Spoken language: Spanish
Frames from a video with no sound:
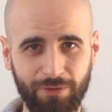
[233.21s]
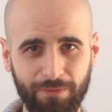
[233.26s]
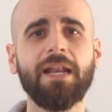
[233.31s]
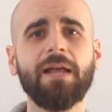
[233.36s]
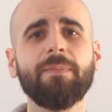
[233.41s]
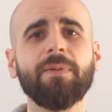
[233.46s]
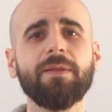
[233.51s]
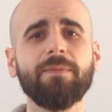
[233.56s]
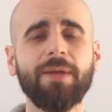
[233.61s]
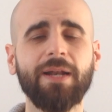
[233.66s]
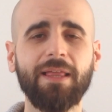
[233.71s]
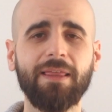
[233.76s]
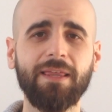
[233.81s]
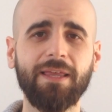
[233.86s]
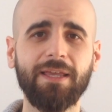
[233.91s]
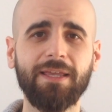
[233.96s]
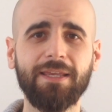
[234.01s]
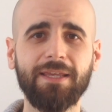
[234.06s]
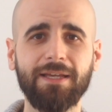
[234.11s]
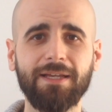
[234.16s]
La primera de
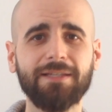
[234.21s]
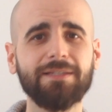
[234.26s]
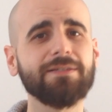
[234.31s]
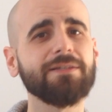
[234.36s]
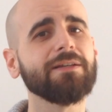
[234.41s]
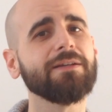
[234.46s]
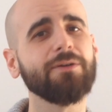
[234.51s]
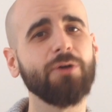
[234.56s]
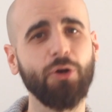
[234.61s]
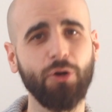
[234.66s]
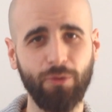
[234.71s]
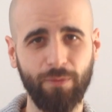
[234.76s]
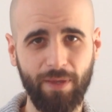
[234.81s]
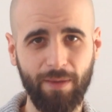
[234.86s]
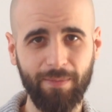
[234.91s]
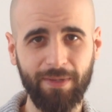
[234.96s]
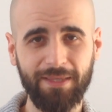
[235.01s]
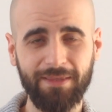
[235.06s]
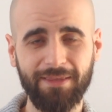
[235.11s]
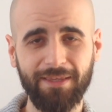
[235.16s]
ellas
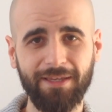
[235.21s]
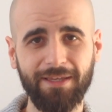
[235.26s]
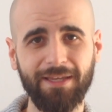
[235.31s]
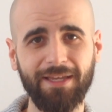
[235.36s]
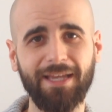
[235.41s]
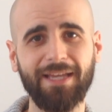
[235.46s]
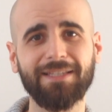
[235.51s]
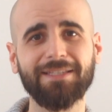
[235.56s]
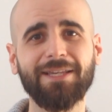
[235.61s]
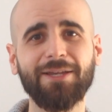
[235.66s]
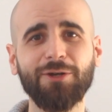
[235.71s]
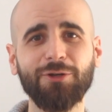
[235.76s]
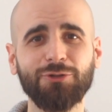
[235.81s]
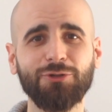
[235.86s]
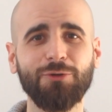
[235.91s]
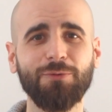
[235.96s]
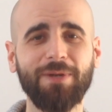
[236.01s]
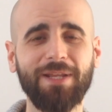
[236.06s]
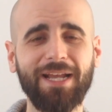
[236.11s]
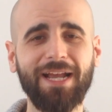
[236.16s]
obviamente es que nos
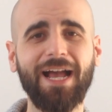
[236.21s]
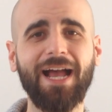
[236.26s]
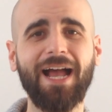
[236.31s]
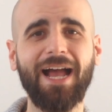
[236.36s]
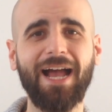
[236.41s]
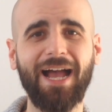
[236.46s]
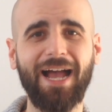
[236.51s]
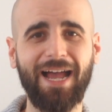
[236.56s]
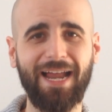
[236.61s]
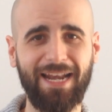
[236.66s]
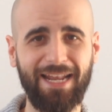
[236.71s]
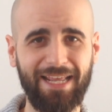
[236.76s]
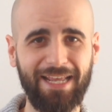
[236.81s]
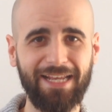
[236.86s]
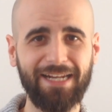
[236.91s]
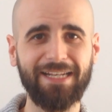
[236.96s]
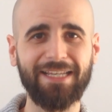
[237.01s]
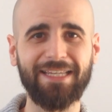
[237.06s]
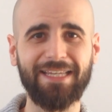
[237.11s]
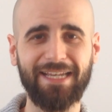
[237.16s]
obliga a
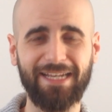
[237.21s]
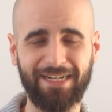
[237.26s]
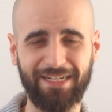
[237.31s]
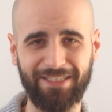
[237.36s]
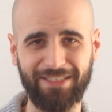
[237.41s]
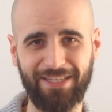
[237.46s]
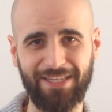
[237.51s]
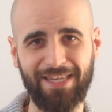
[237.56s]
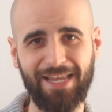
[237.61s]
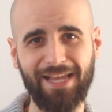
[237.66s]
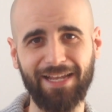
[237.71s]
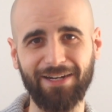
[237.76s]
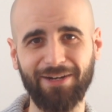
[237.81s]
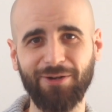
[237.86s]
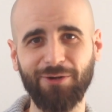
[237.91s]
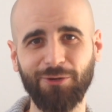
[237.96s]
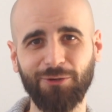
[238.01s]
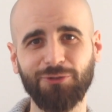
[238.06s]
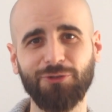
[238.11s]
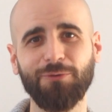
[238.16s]
leer y a reseñar,
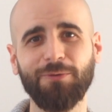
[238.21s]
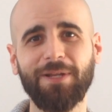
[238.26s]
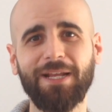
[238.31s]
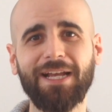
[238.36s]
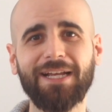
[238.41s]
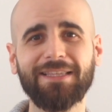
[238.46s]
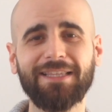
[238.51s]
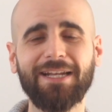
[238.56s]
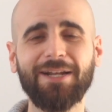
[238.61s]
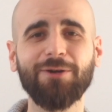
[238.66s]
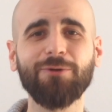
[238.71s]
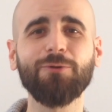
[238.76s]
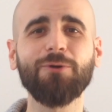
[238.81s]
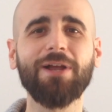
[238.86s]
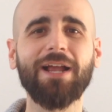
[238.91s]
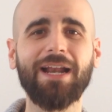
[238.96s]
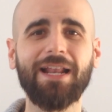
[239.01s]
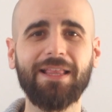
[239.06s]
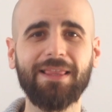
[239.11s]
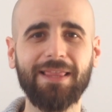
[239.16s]
nos obliga a tener un
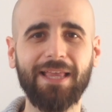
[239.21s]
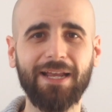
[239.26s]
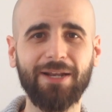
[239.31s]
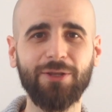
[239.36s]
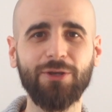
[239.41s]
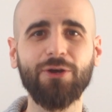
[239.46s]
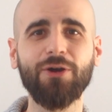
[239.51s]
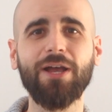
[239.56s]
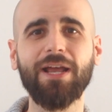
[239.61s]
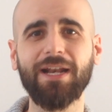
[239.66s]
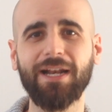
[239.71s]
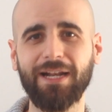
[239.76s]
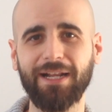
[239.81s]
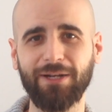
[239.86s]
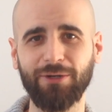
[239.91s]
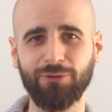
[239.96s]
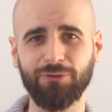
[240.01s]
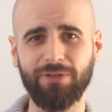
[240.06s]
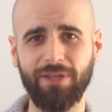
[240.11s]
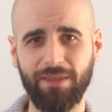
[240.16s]
calendario en el que
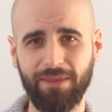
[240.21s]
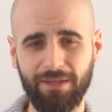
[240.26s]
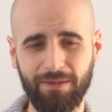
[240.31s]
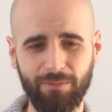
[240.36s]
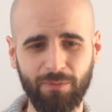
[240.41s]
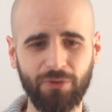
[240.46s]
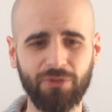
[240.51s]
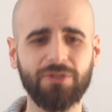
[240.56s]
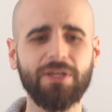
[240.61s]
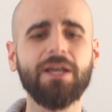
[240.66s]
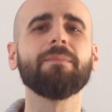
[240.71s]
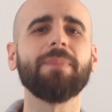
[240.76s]
nos decimos,